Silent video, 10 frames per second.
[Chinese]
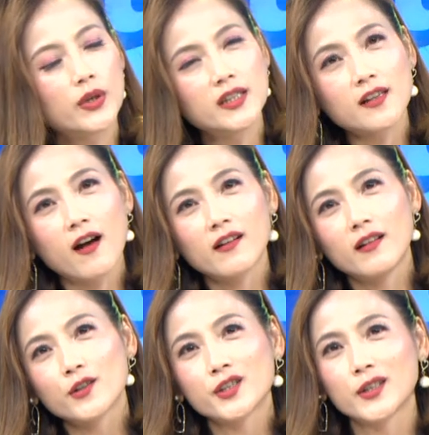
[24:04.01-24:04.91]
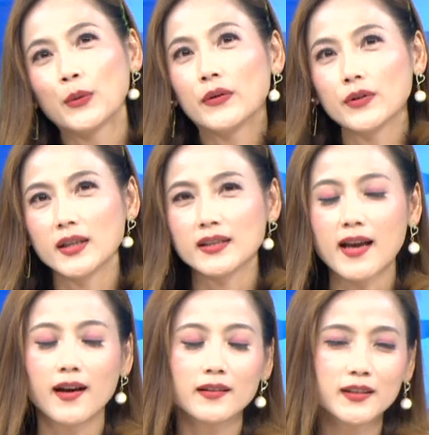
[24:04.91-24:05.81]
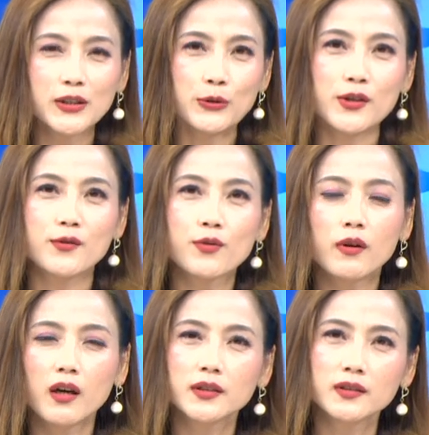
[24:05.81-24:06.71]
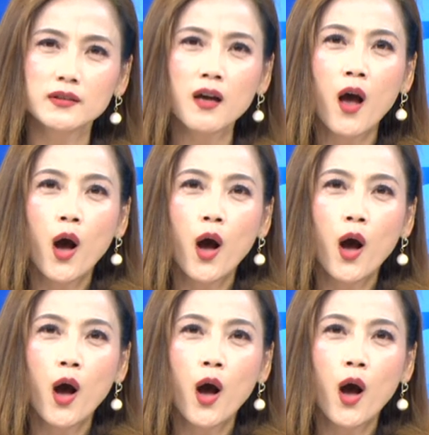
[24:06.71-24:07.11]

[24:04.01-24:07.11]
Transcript: 果你想要跟老师的会员一样，有人说老师，